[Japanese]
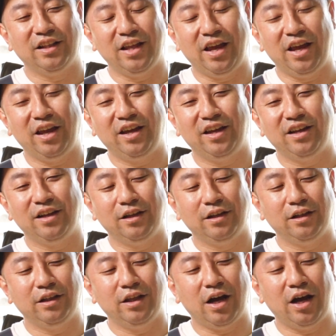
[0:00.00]
ね、
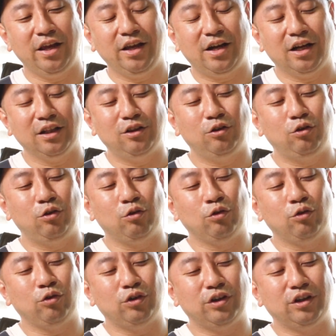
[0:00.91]
でハイカッ
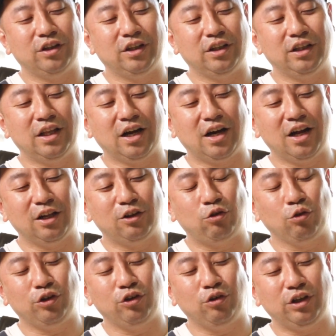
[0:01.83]
トだから
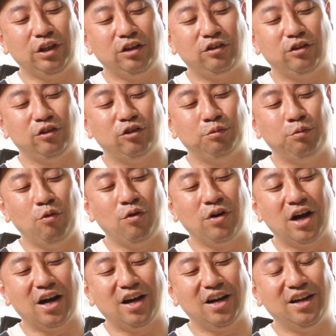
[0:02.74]
時々
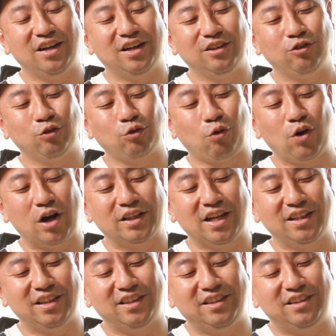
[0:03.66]
ズボンがちょっと当
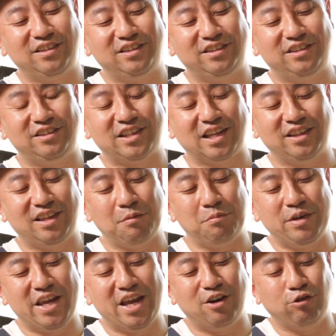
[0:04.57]
たっちゃっ
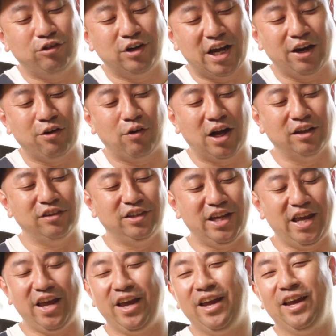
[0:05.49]
て見えるぐらいの感じ
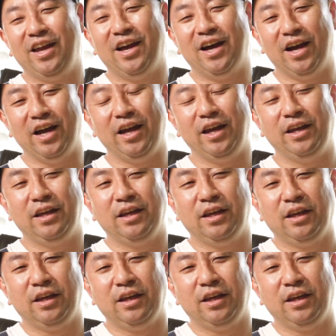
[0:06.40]
で、はい、